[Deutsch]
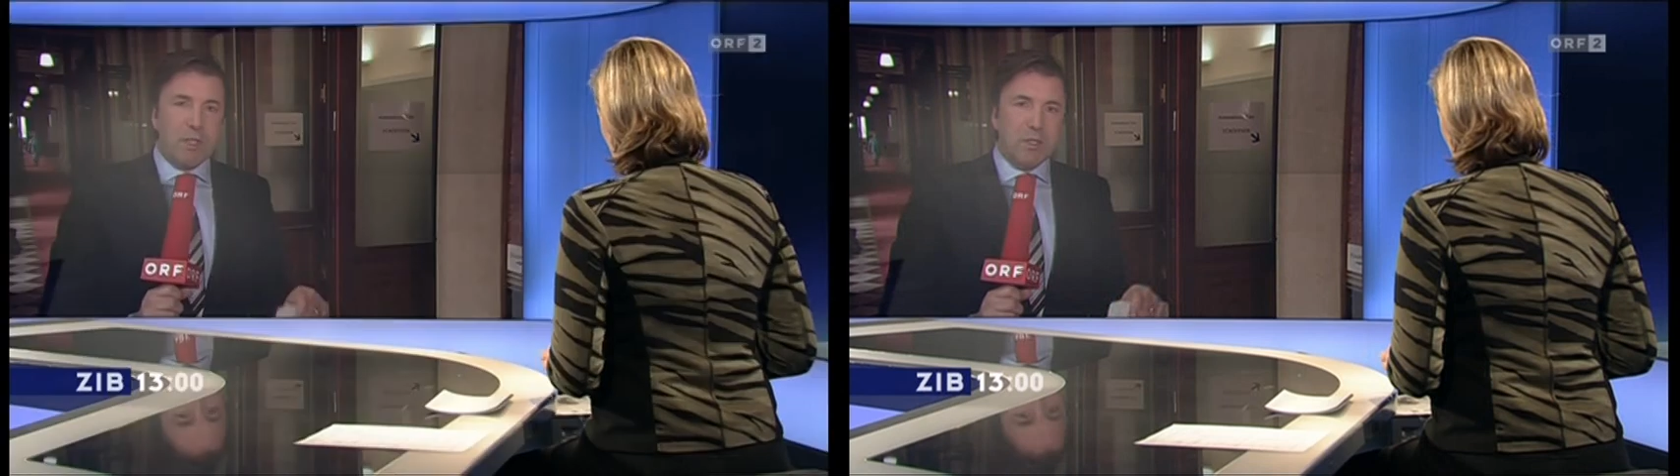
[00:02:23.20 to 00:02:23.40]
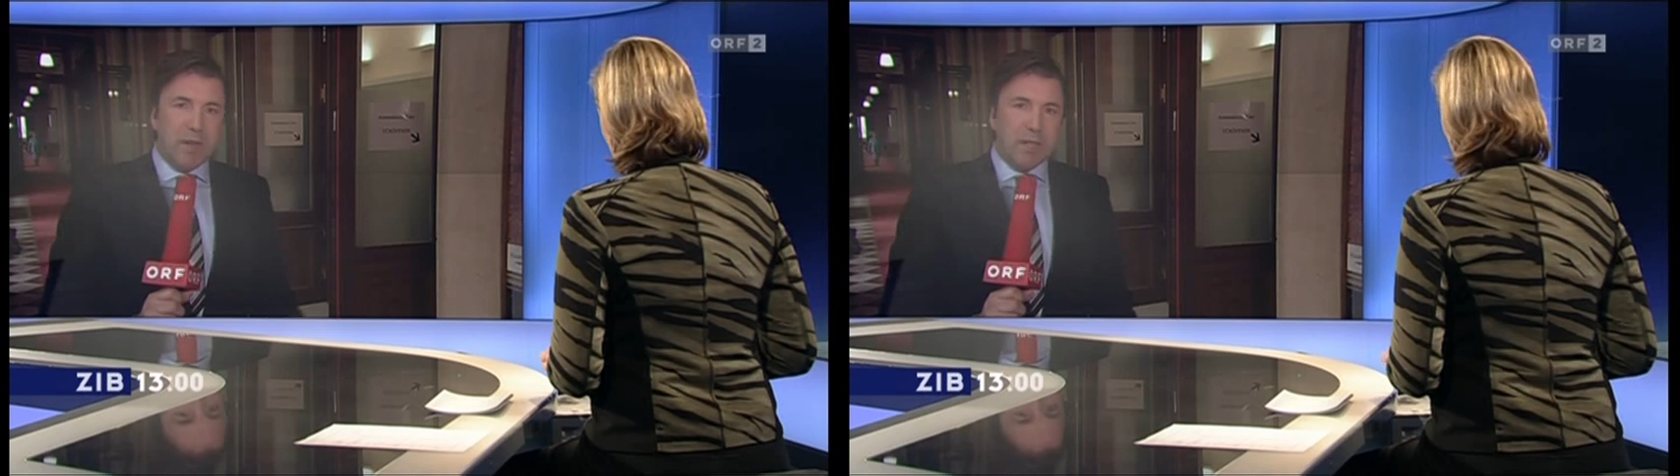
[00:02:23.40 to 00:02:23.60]

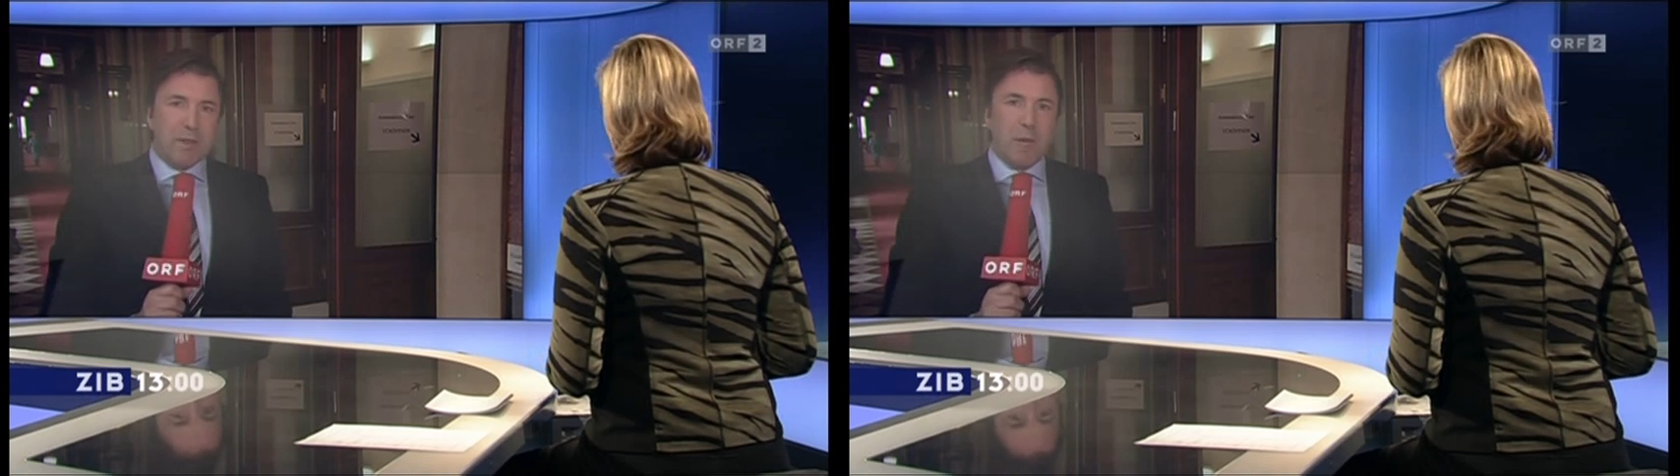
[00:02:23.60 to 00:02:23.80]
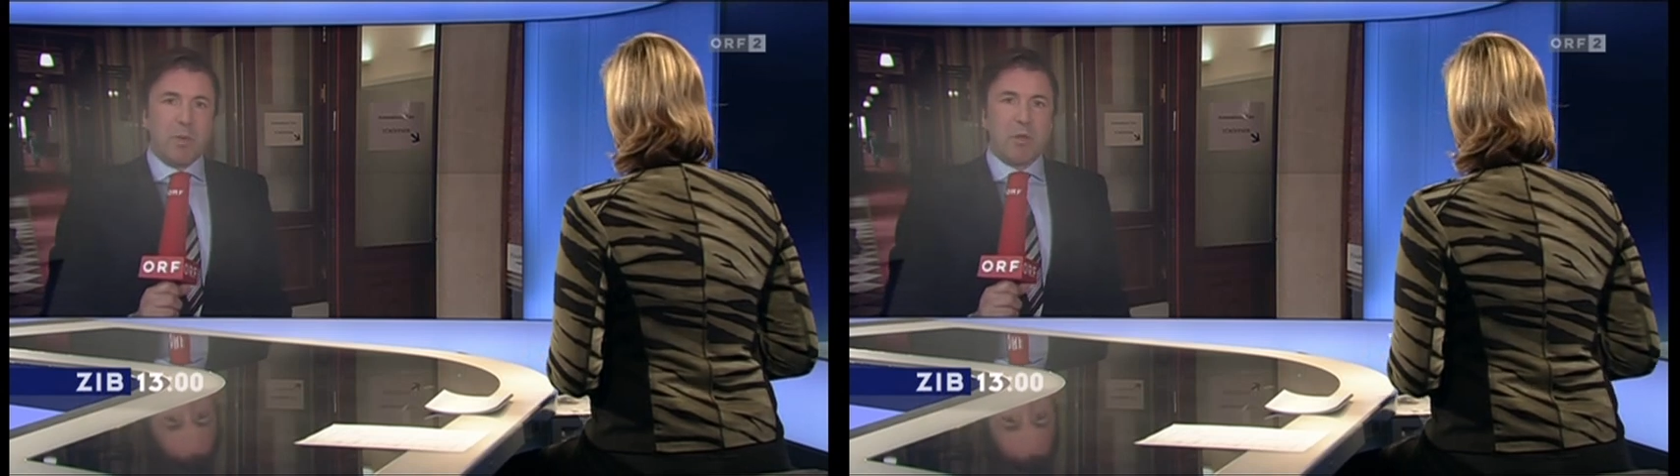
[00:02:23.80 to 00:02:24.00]
zweiten
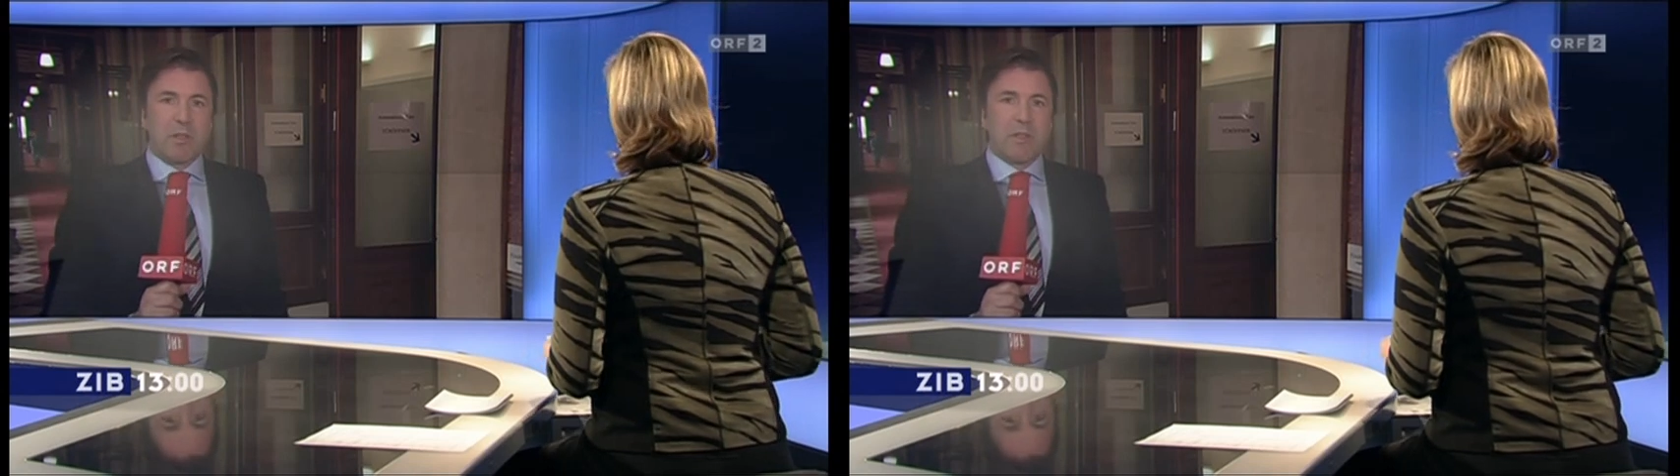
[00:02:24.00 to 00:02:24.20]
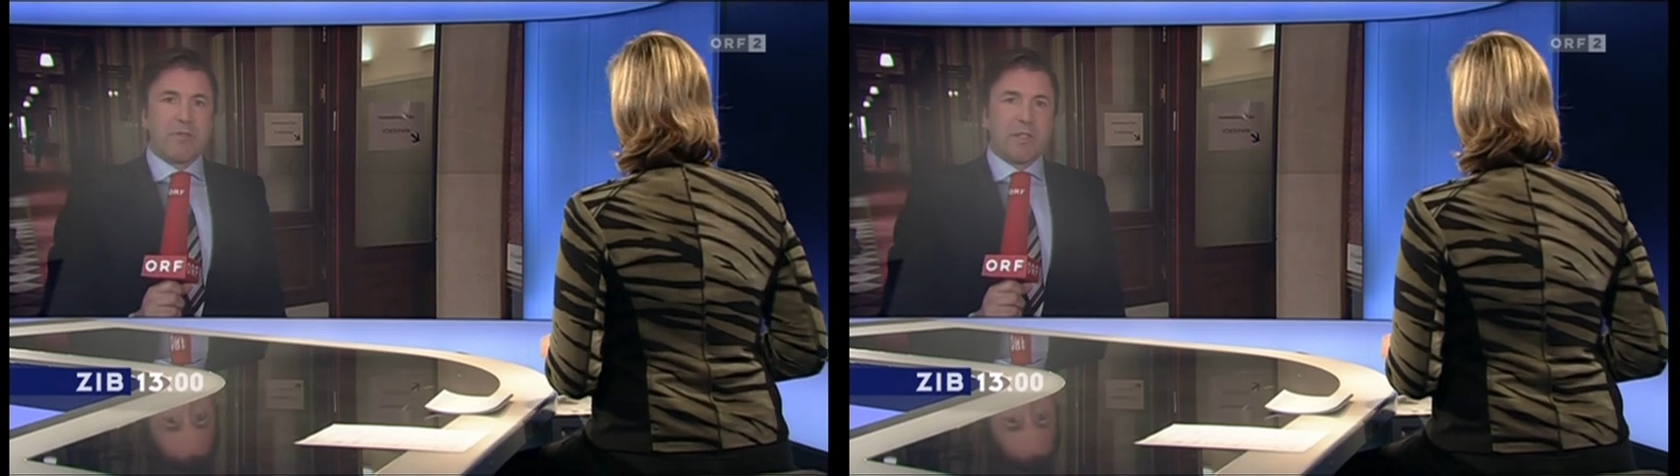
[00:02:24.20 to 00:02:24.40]

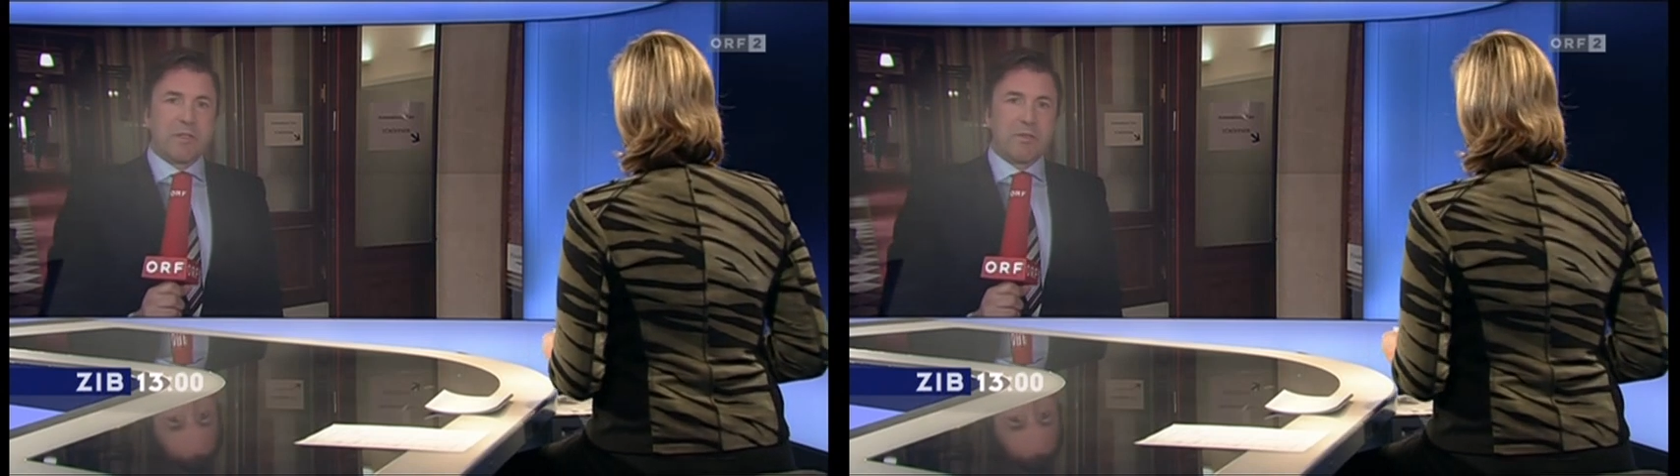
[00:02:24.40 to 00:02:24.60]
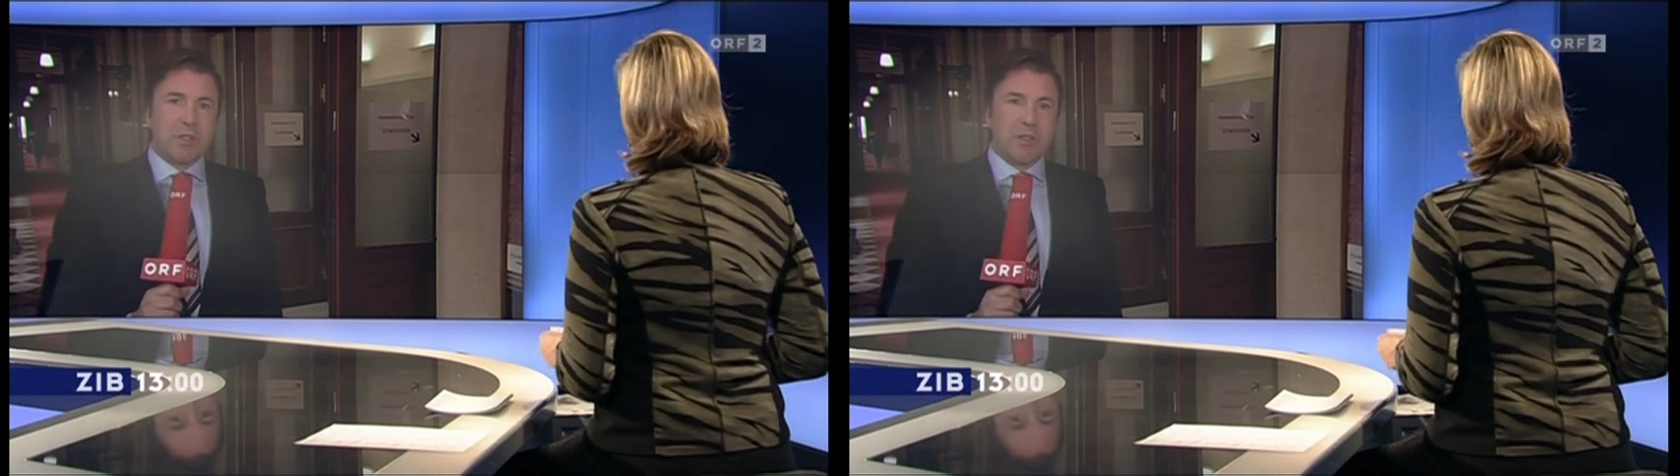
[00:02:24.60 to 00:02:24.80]
Abgeordneten wird es
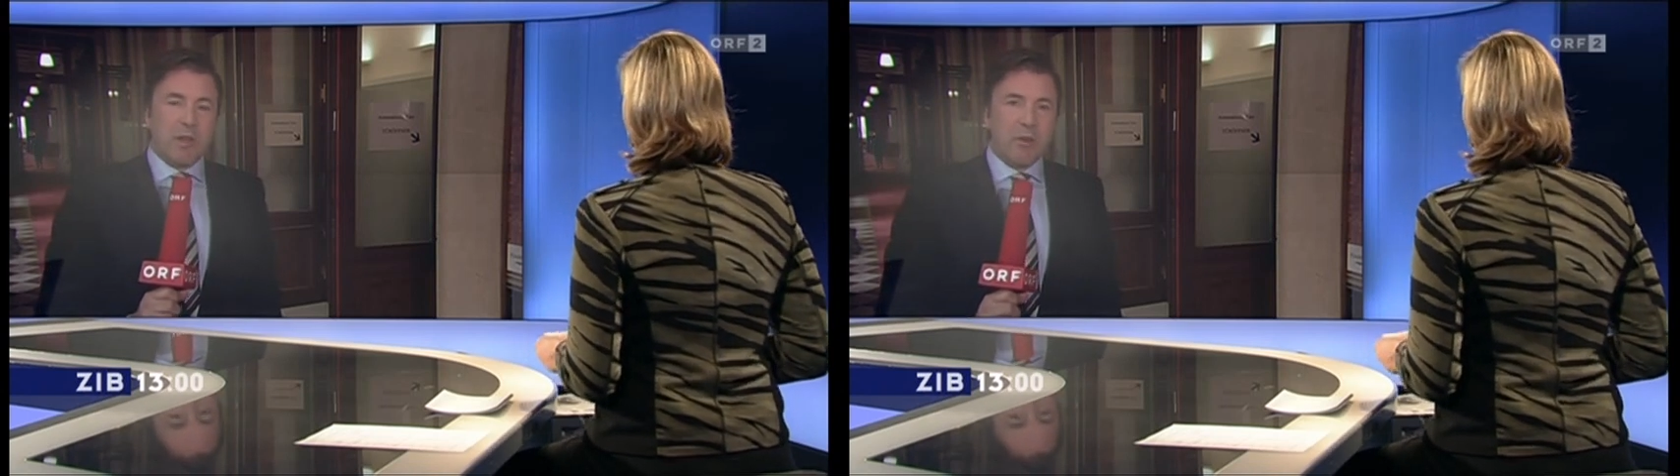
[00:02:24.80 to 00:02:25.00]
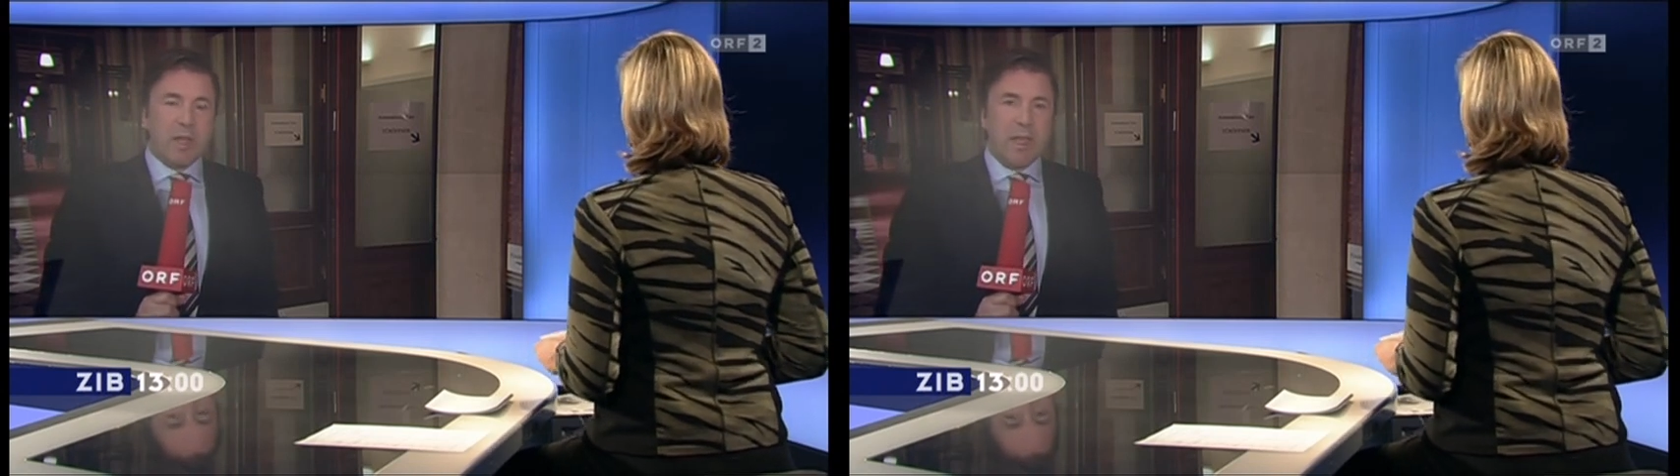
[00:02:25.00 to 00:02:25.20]
inzwischen
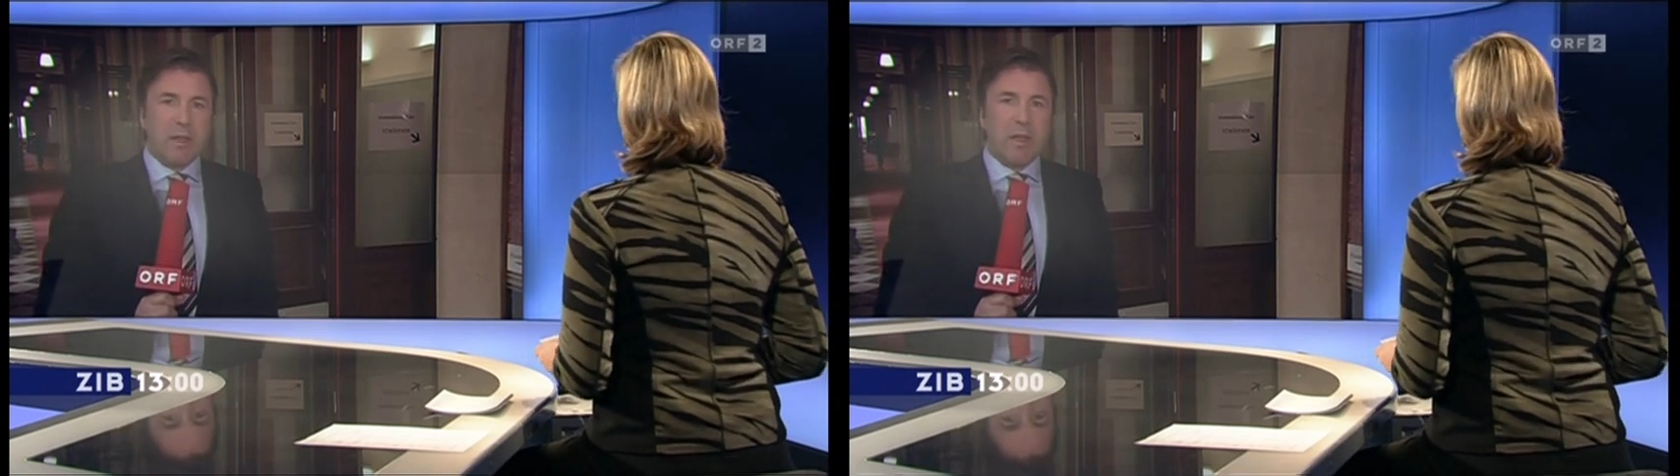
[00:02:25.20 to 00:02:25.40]
auch eng.